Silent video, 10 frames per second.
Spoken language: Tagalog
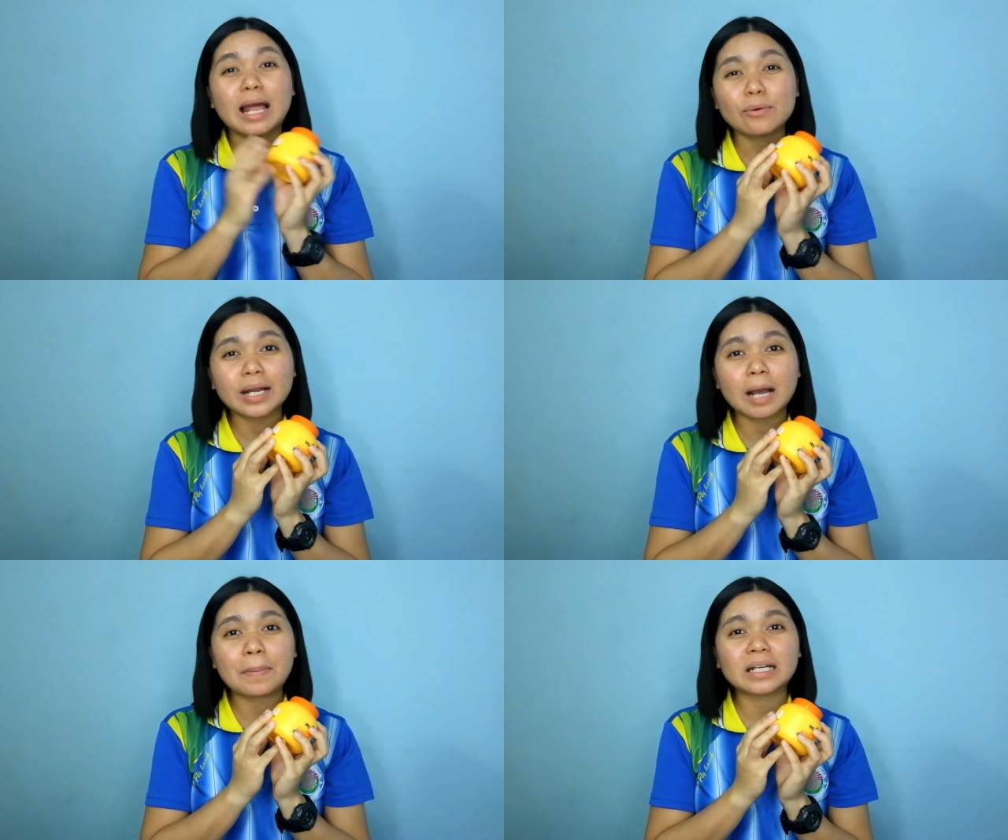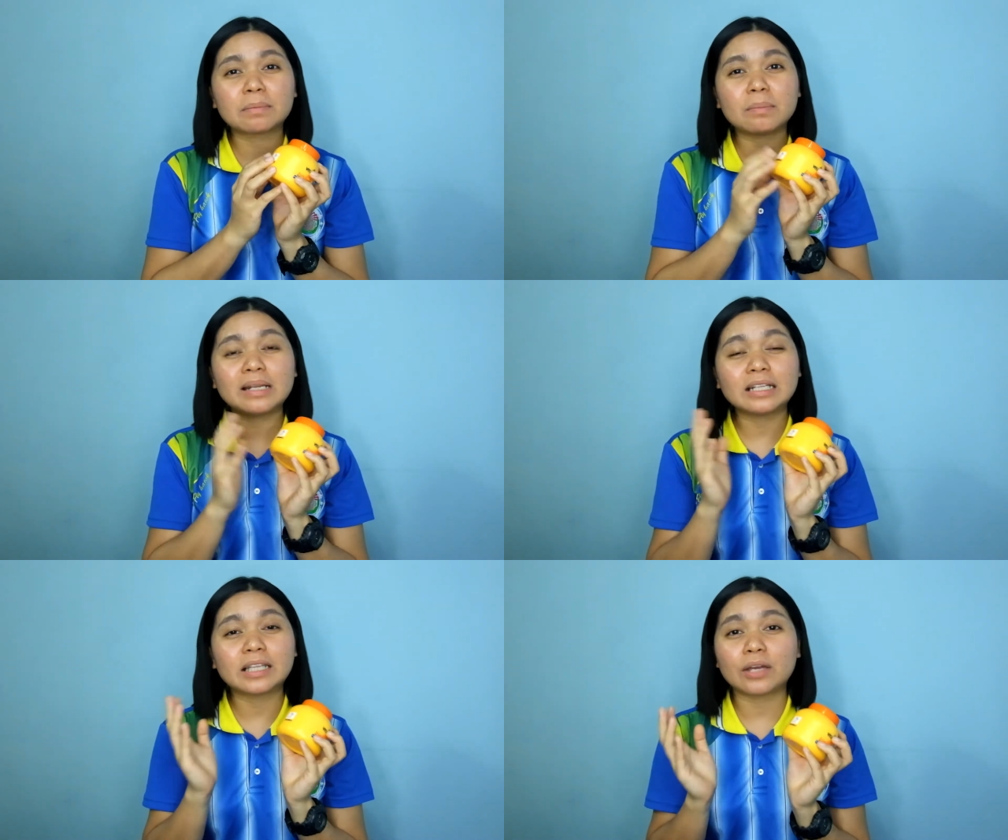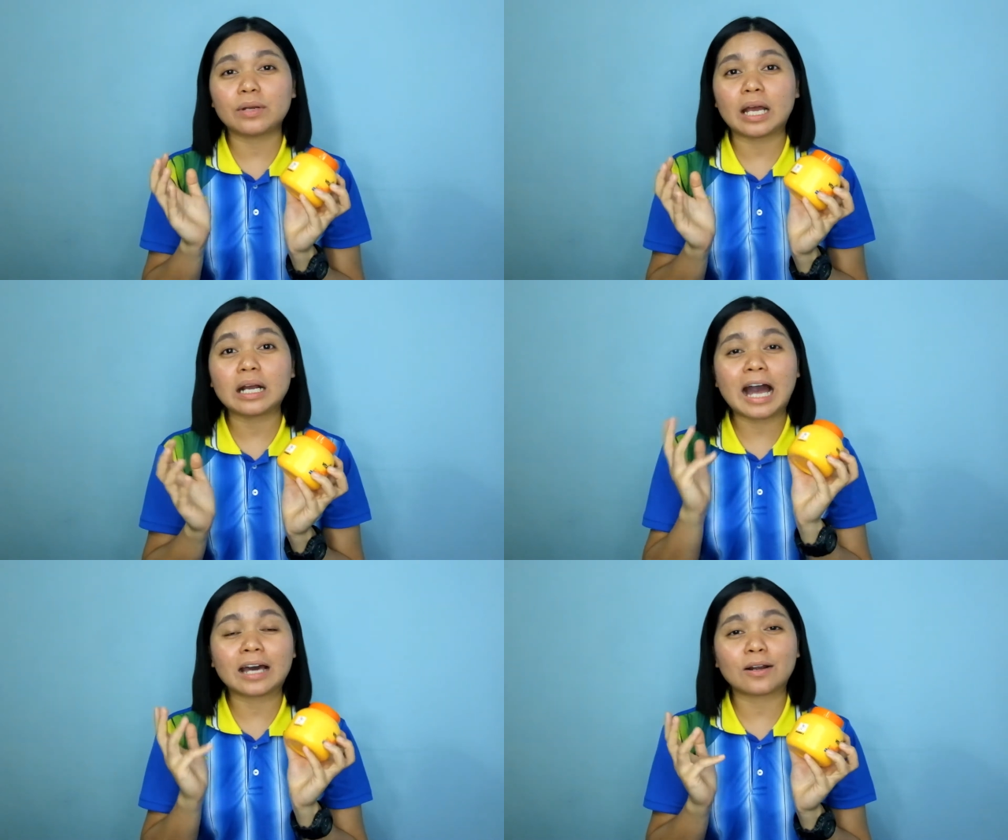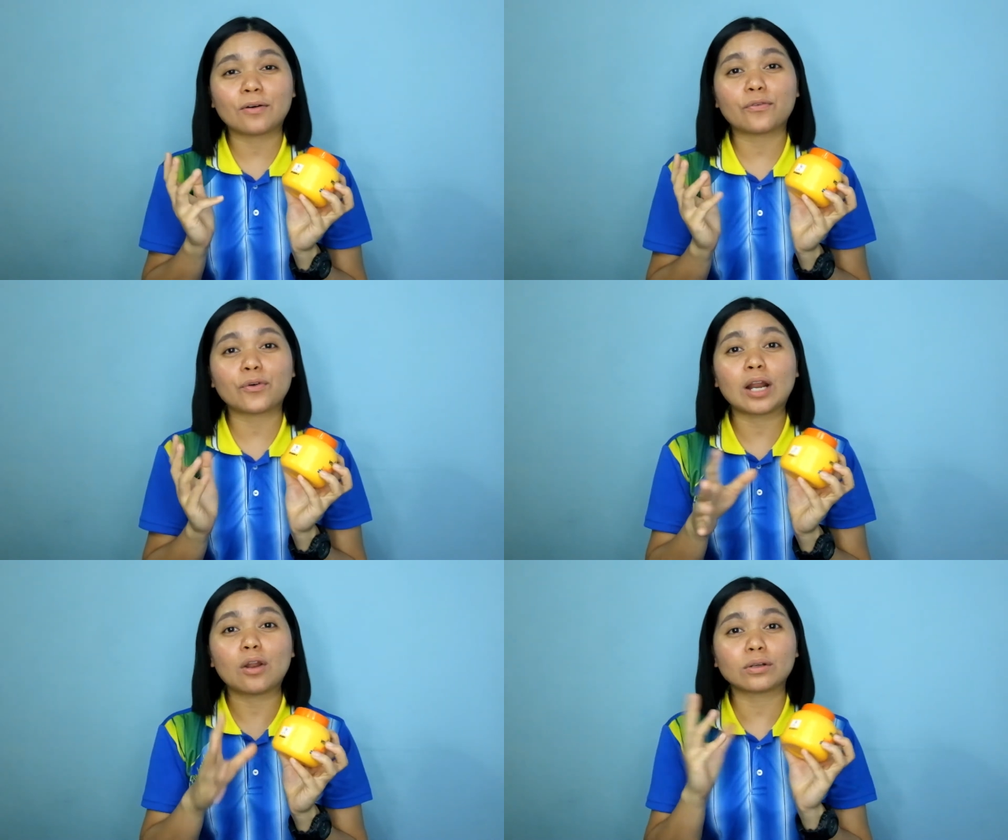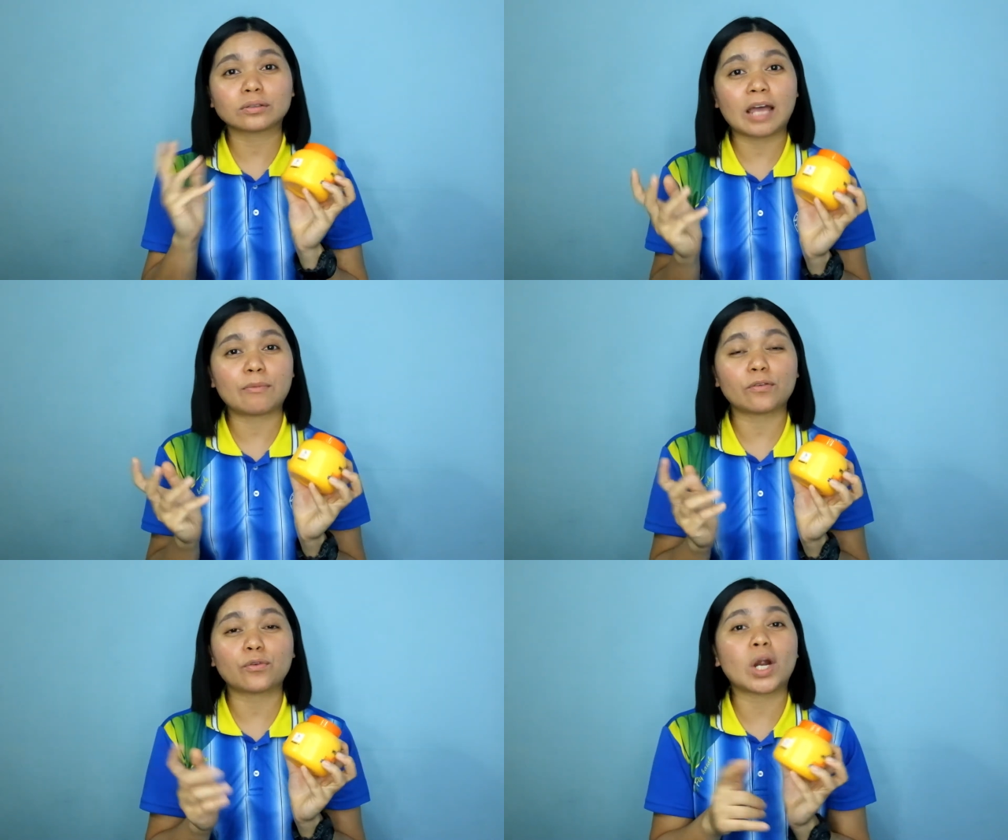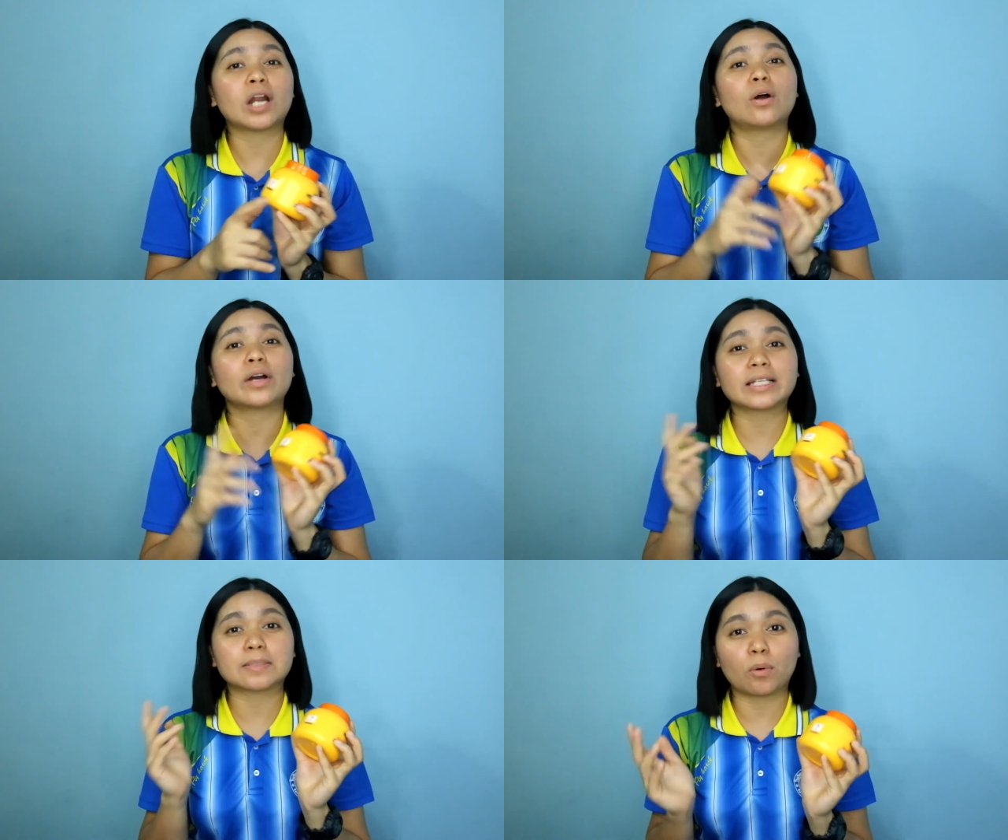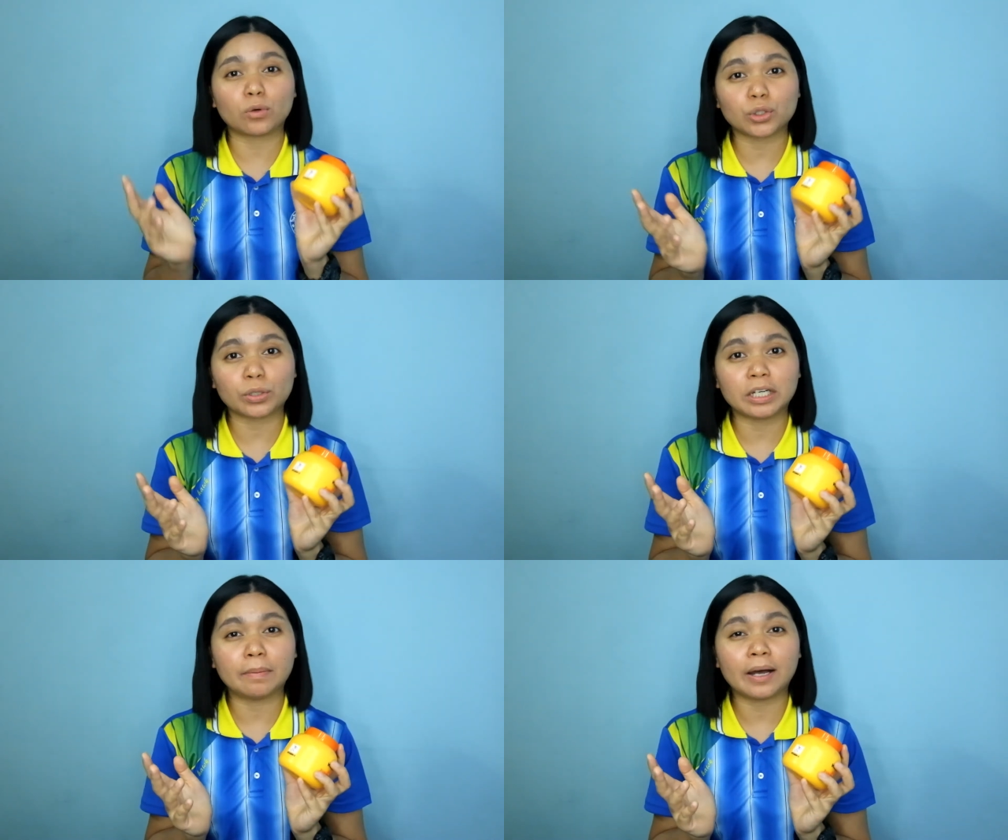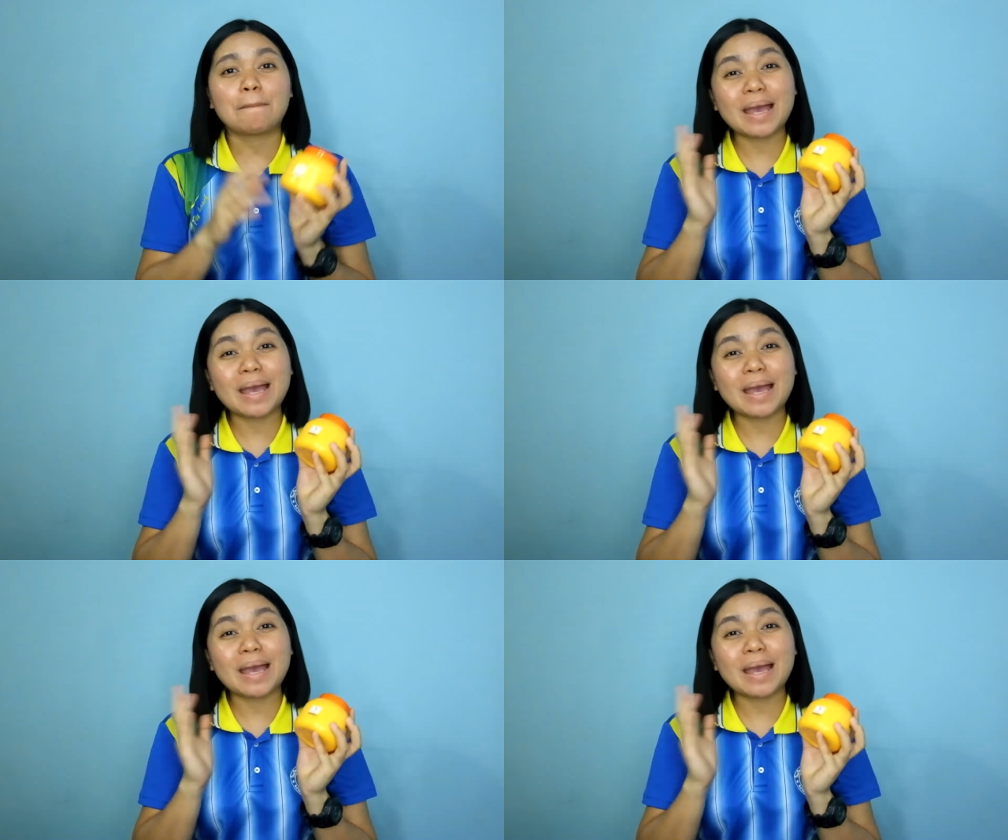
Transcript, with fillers: Lalo na kapag nagbibilad tayo ng araw for a long time or for a long exposure, di ba?